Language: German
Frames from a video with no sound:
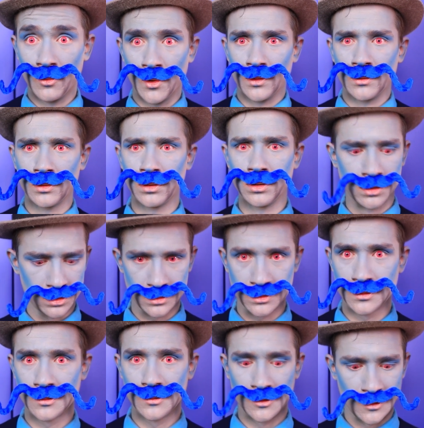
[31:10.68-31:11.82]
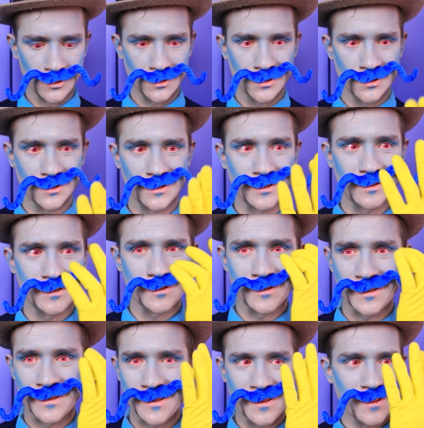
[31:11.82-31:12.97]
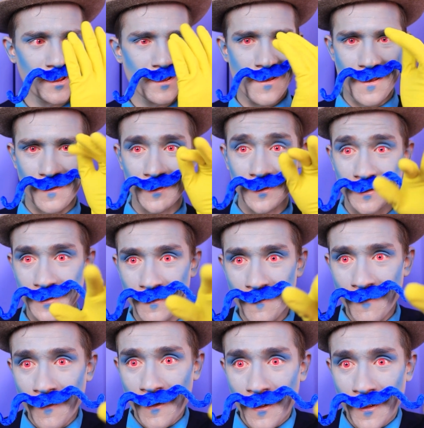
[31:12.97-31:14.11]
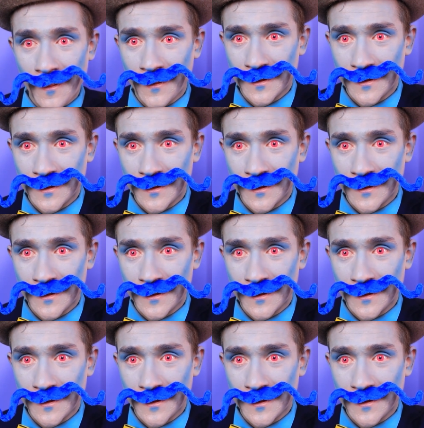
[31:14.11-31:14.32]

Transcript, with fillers: Ein beeinflussbarer Mensch. Ich werde mich selbst um die Adoption